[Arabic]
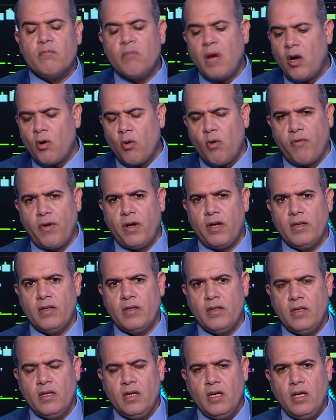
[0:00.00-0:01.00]
معروفه
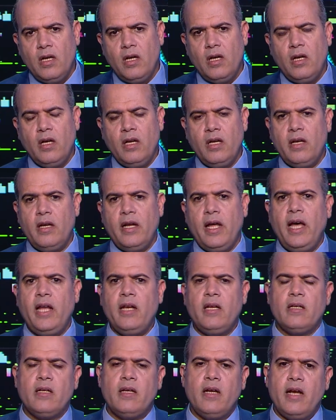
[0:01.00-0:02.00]
ان
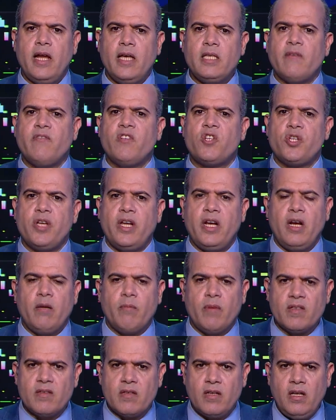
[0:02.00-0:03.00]
الان للاسف الشارع
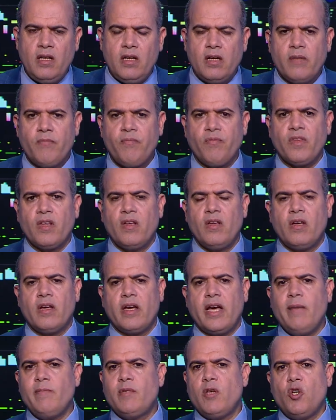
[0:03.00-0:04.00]
المصري
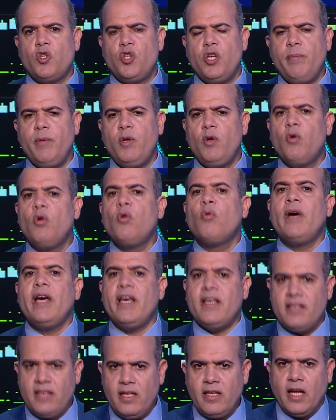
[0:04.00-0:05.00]
25 مليون
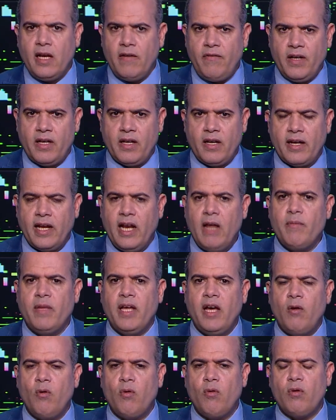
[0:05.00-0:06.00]
ويزيد على فكره الكلام ده
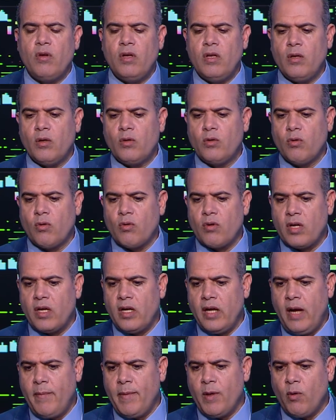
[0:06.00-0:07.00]
قاله
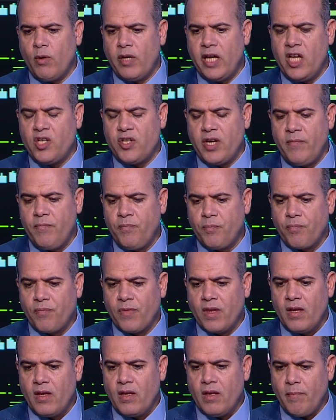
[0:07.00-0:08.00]
الدكتور احمد عكاشه
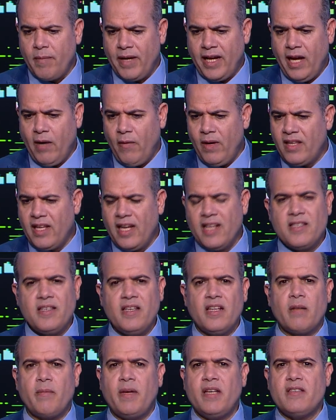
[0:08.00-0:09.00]
من حوالي 3
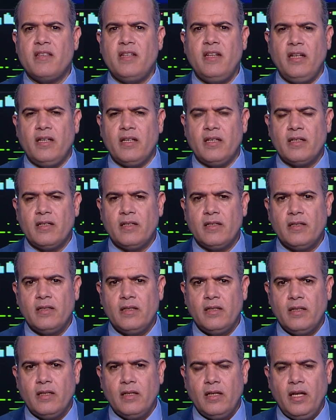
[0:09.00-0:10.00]
سنين 4 سنين ان
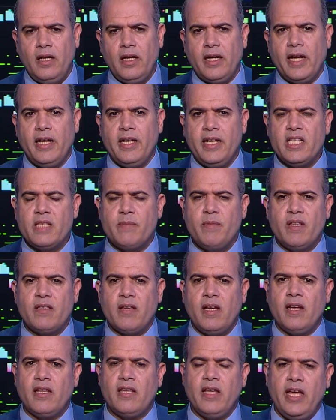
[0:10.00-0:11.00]
يعني كان نسبه
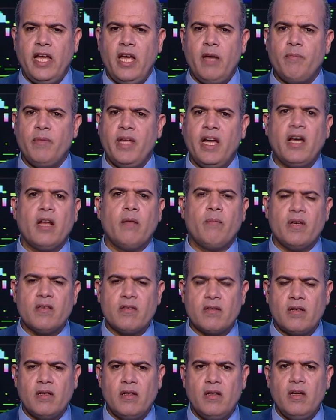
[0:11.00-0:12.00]
الاكتئاب داخل
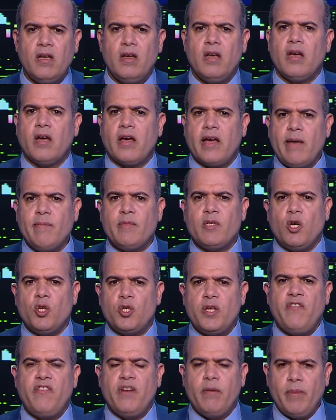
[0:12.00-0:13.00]
مصر
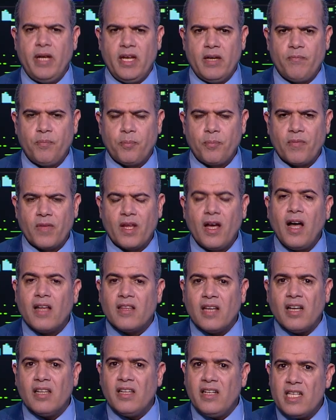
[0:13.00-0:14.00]
25%
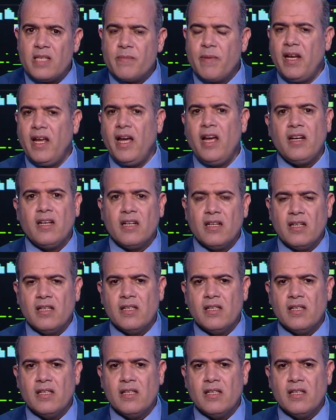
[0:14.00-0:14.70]
اعتقد النسبه الان